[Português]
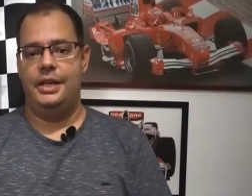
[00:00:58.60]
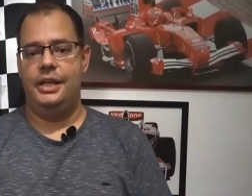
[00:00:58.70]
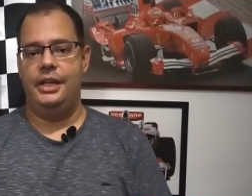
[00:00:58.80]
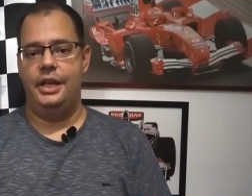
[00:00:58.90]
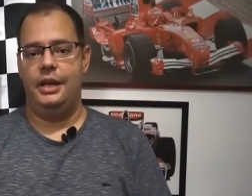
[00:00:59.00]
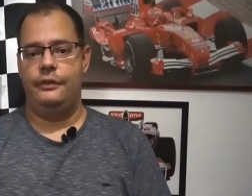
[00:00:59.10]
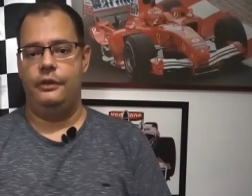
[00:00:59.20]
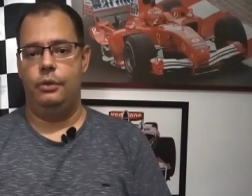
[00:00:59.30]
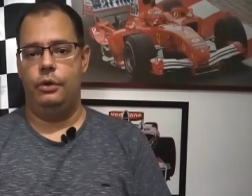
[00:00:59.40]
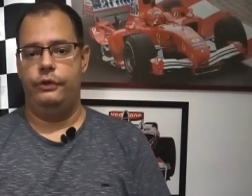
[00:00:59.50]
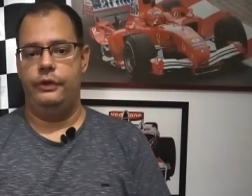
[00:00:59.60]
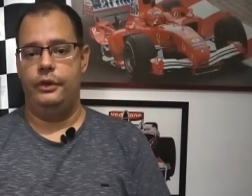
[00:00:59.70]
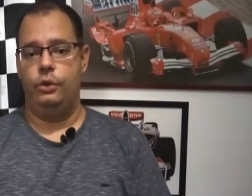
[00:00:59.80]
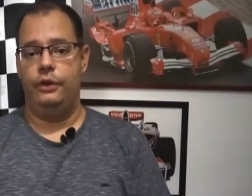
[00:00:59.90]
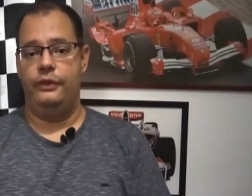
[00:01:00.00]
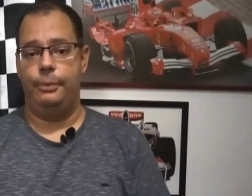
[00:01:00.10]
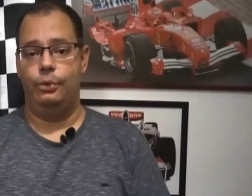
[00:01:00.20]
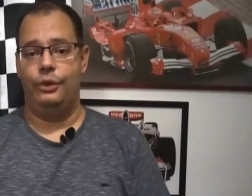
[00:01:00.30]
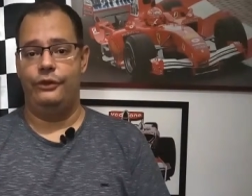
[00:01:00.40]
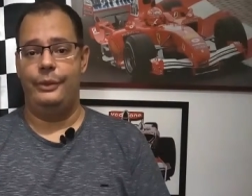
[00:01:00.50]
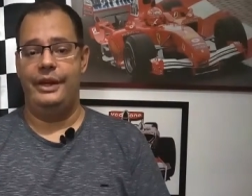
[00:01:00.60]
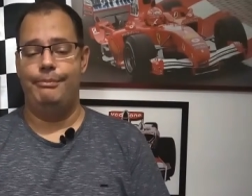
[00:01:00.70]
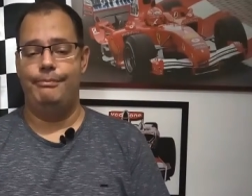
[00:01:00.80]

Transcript: em relação aos vencedores, a pontuação é